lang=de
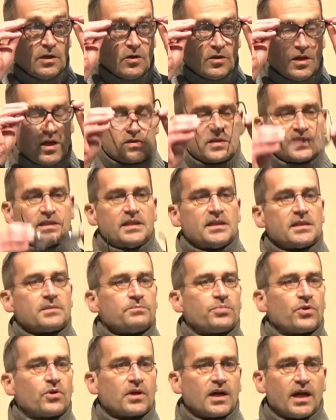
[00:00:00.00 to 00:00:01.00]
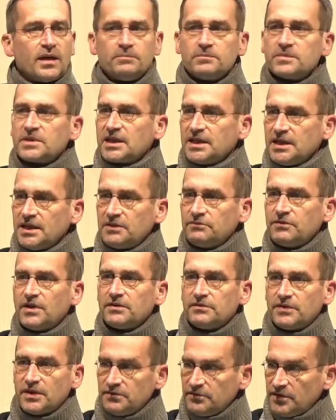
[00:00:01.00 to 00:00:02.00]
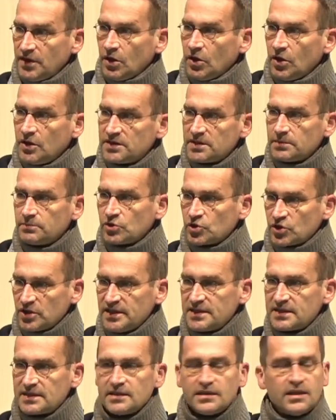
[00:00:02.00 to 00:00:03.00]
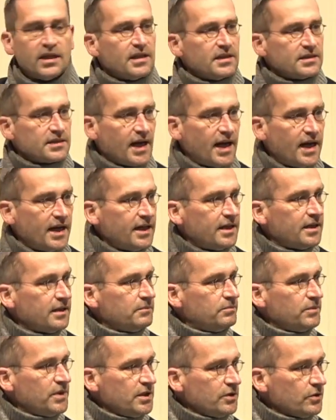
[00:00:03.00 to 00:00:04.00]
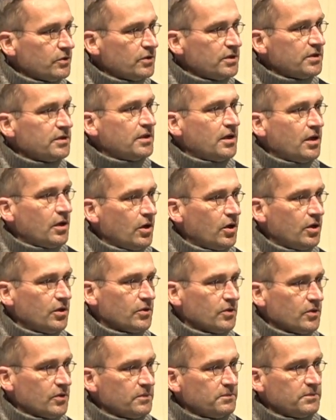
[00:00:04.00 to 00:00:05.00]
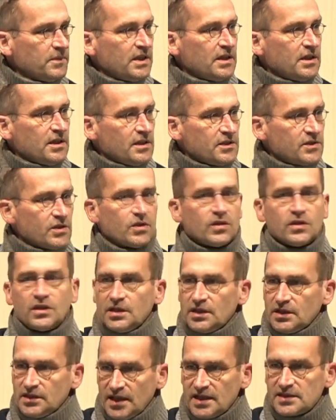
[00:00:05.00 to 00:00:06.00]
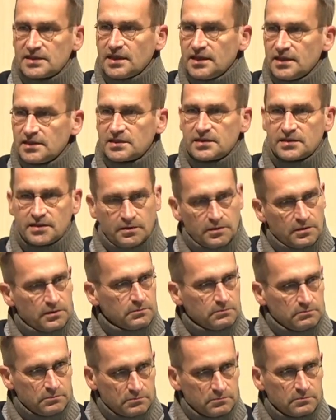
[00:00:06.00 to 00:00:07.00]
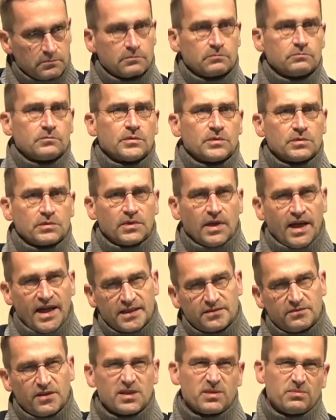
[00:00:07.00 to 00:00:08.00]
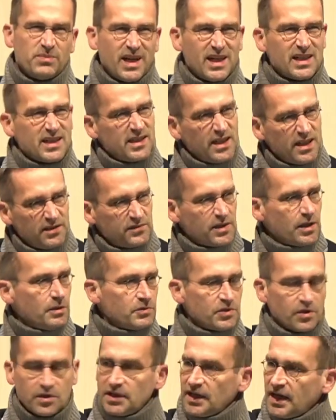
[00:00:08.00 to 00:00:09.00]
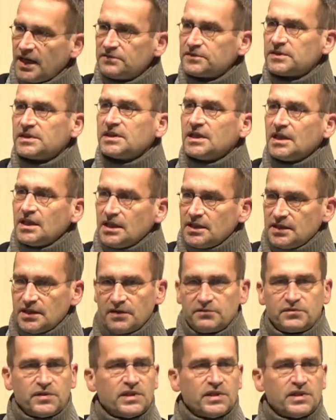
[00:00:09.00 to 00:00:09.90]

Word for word: Und aus diesem Programm kriegen wir, wenn wir heute beschließen, drei Millionen Euro. So, das ist etwas mehr als die Hälfte, glaube ich, die Hälfte der